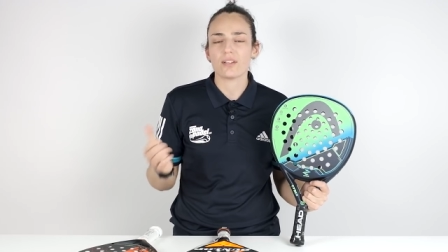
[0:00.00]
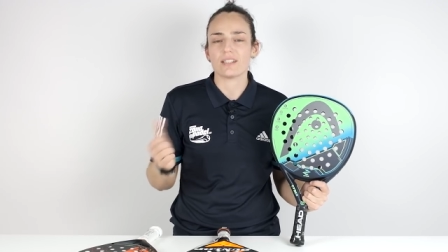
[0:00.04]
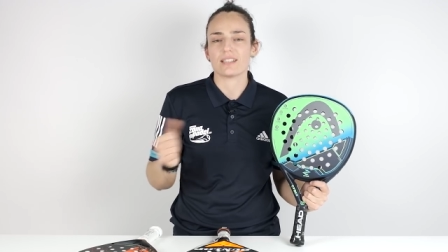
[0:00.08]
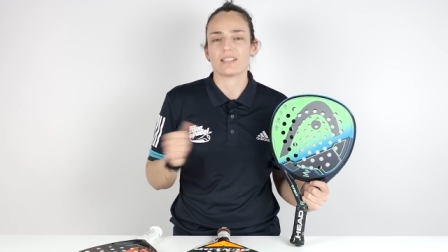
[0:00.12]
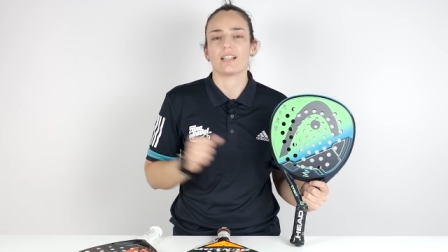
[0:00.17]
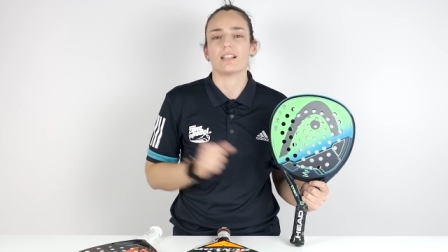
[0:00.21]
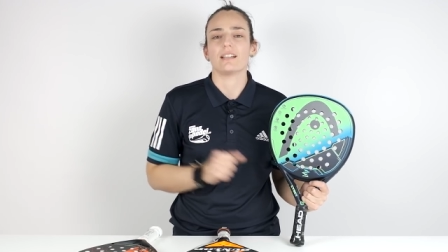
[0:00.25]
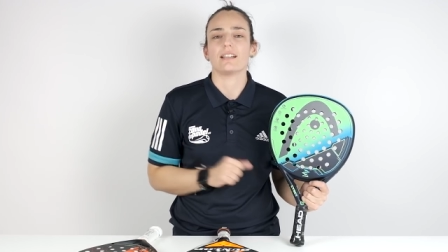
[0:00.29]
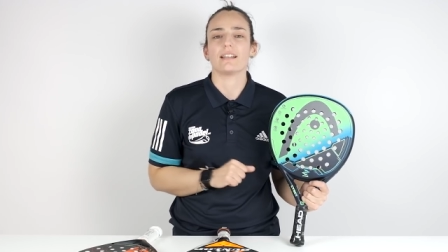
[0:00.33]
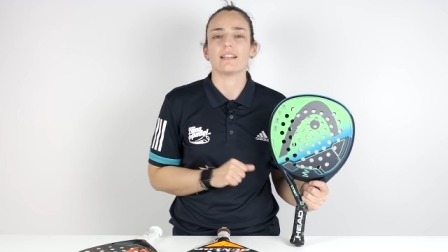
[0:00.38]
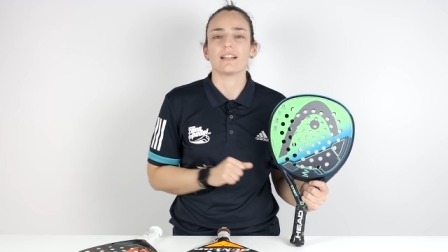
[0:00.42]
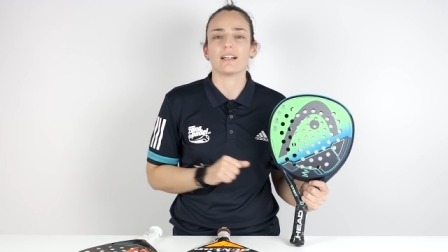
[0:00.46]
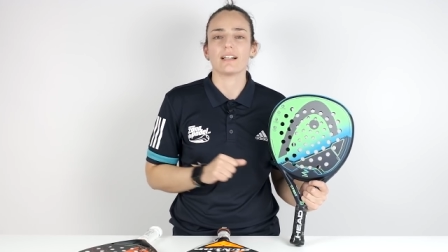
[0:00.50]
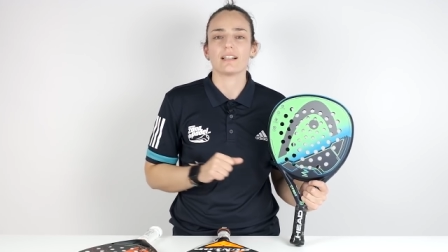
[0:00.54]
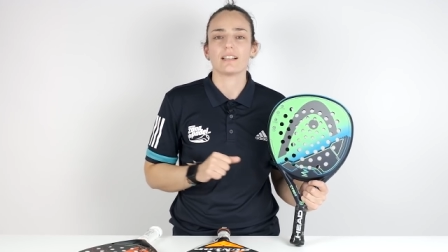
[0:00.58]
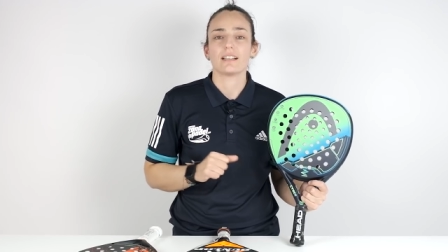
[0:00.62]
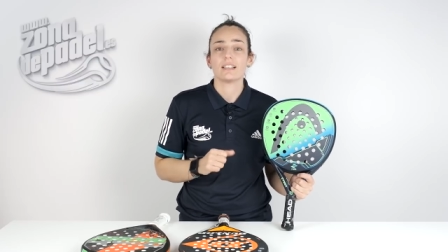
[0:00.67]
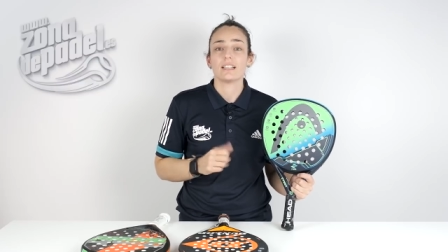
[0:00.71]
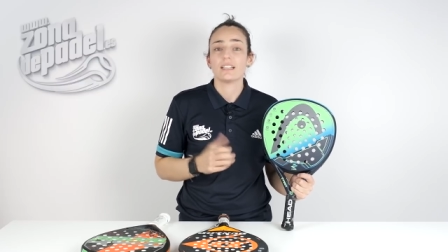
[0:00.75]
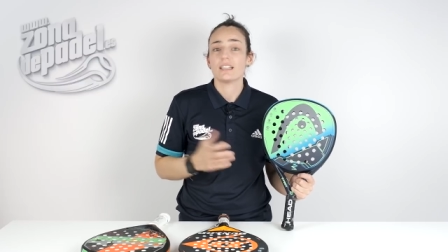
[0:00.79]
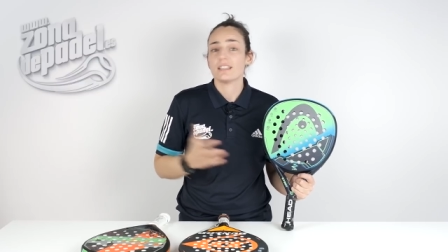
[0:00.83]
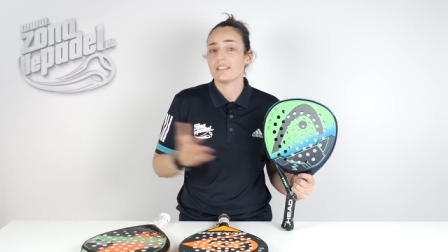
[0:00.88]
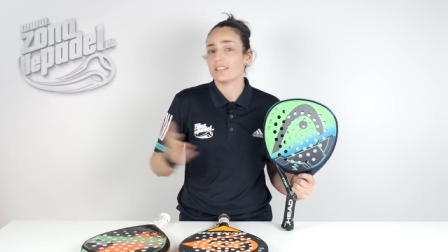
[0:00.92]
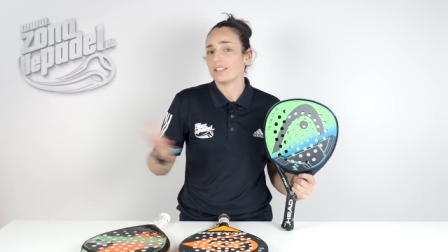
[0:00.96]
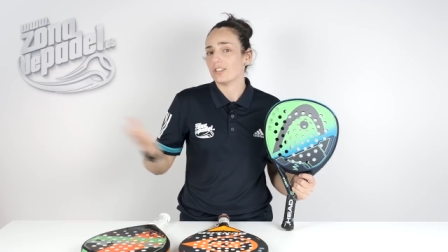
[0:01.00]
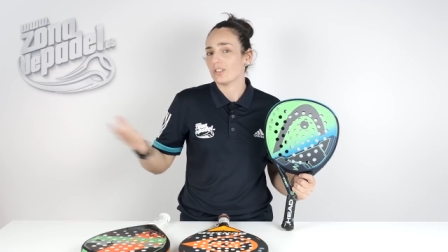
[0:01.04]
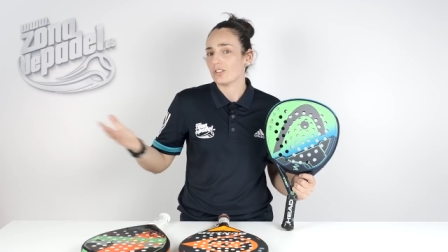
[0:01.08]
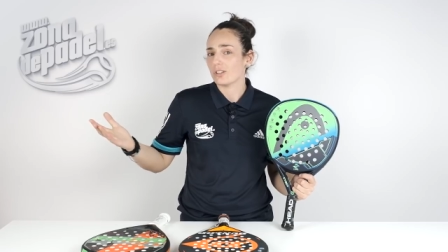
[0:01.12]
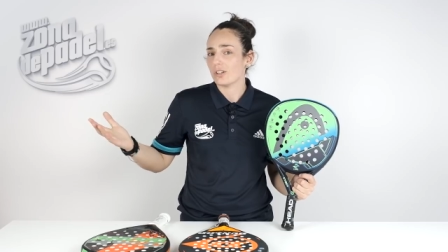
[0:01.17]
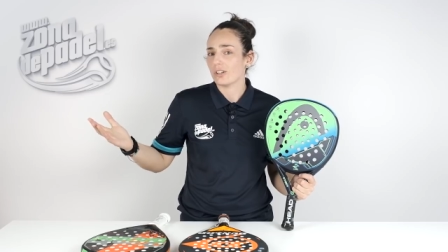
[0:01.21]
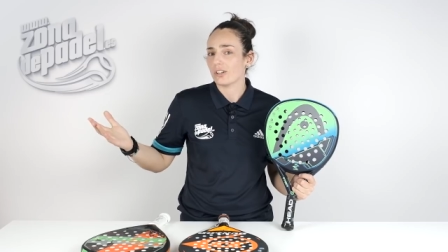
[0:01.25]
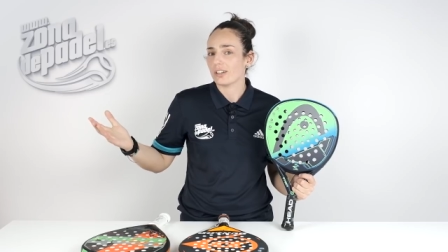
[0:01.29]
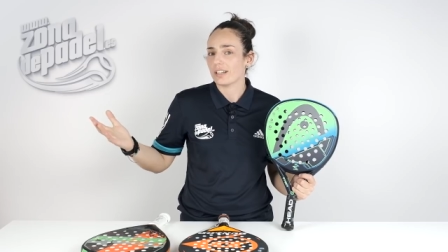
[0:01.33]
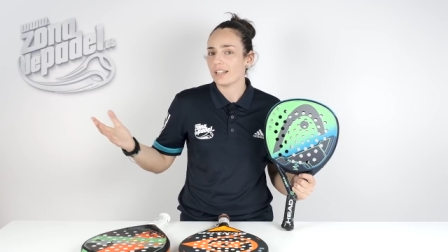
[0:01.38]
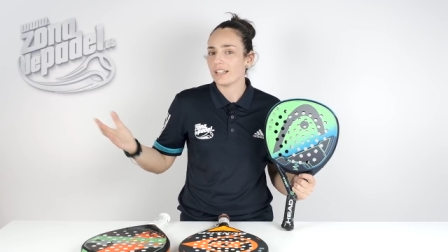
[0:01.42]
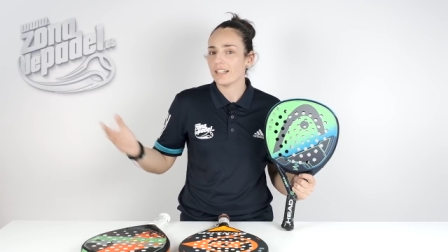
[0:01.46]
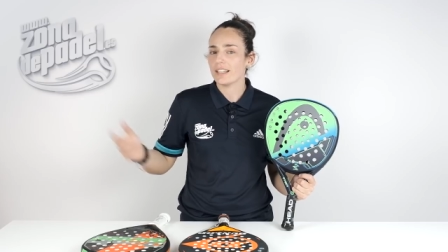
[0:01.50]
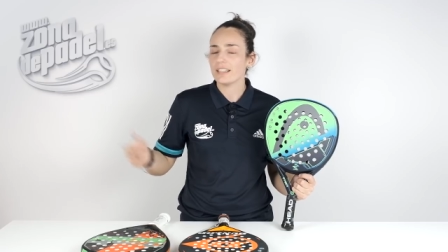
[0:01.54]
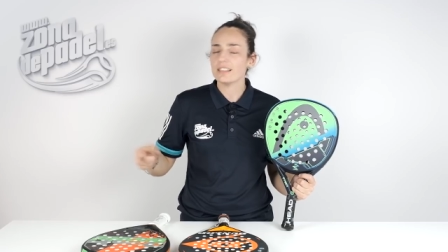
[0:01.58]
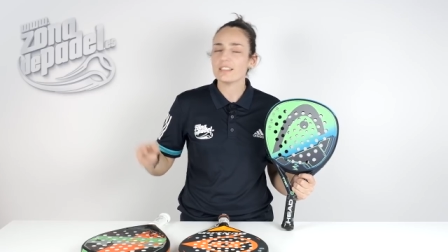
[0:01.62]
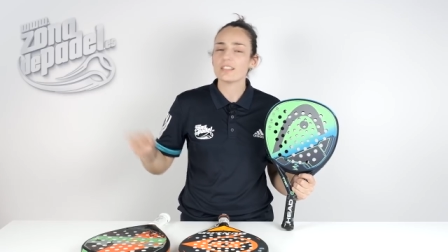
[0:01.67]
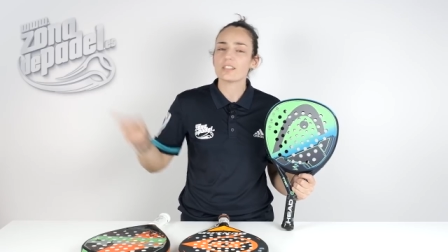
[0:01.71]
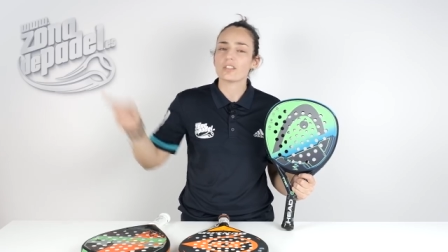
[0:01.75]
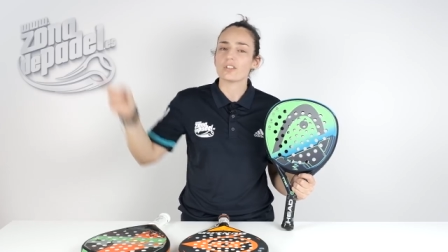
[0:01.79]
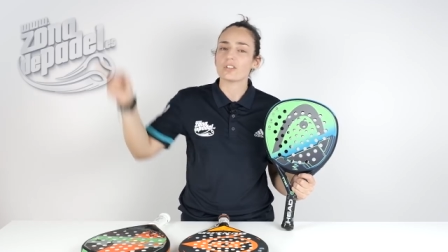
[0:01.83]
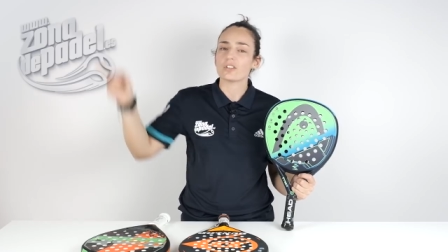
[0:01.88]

de salida. Si no lo creéis,